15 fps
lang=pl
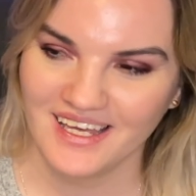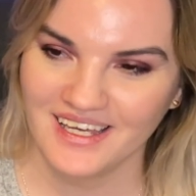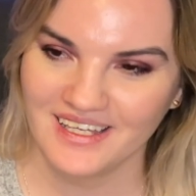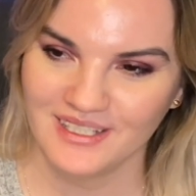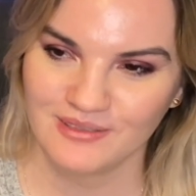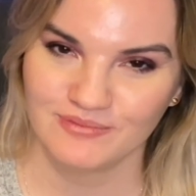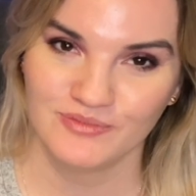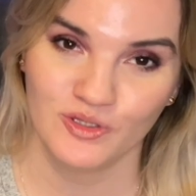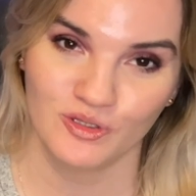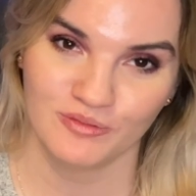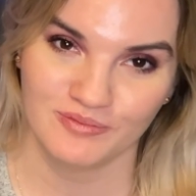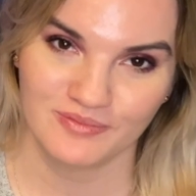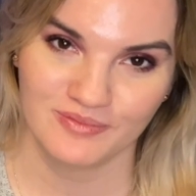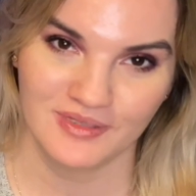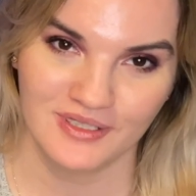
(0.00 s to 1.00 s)
E, no
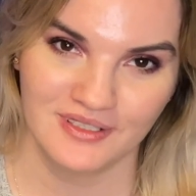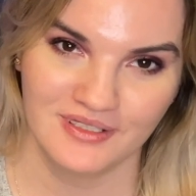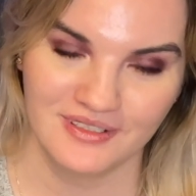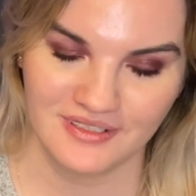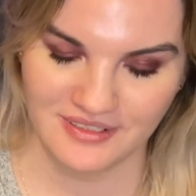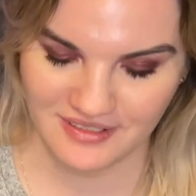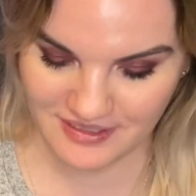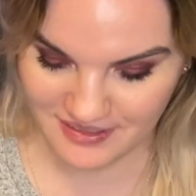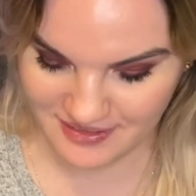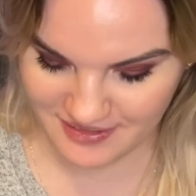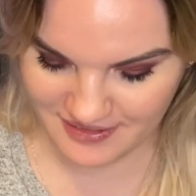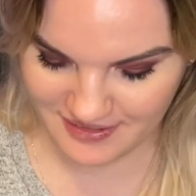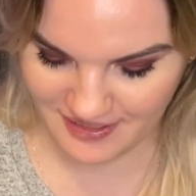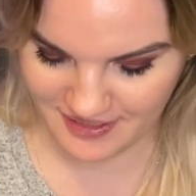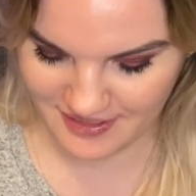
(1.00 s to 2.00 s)
i,
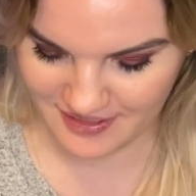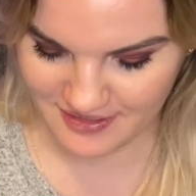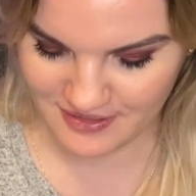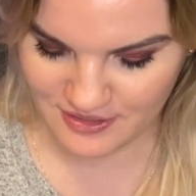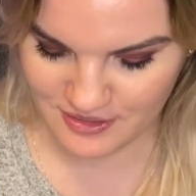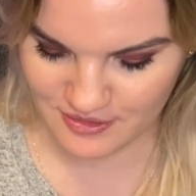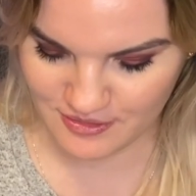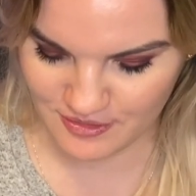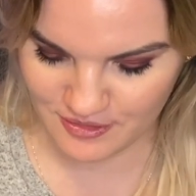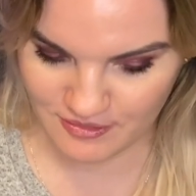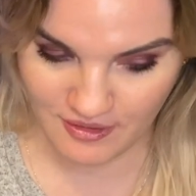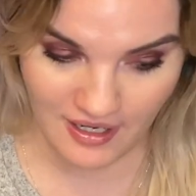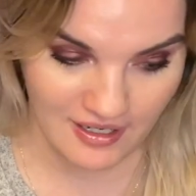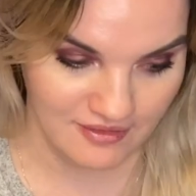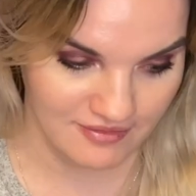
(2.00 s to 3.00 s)
i, i tak jak się
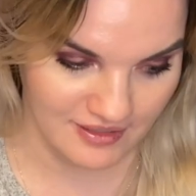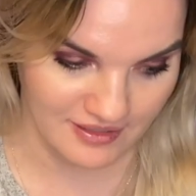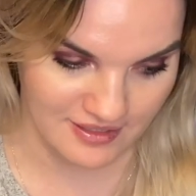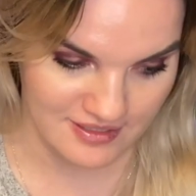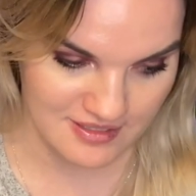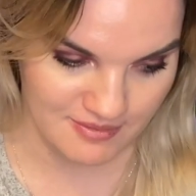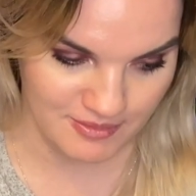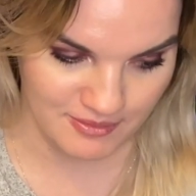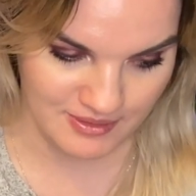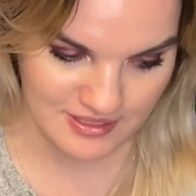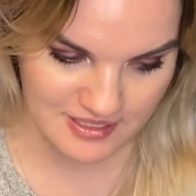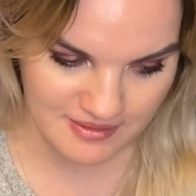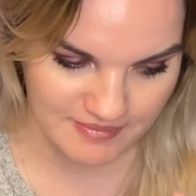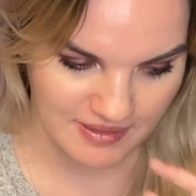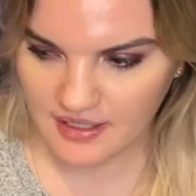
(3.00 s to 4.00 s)
skończyło, ale fajna jest ta
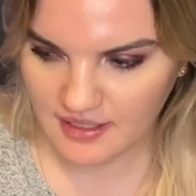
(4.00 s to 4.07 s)
piłeczka.